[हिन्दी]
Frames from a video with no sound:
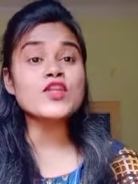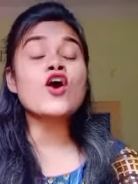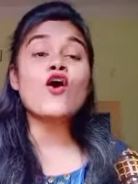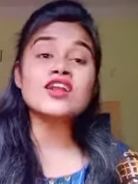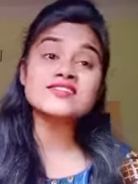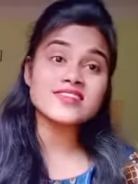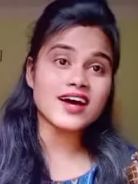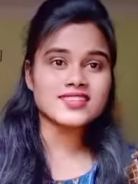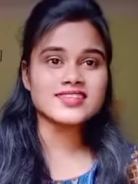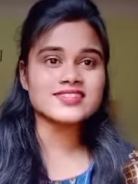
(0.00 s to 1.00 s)
और
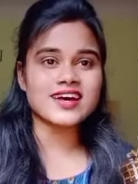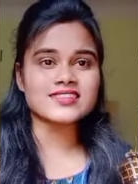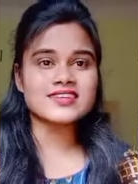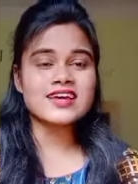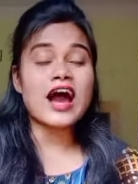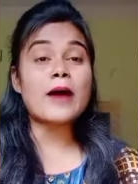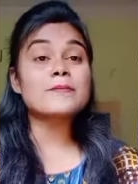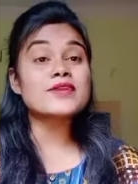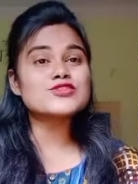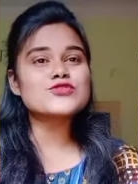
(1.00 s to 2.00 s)
साथ ही साथ अपने जो भी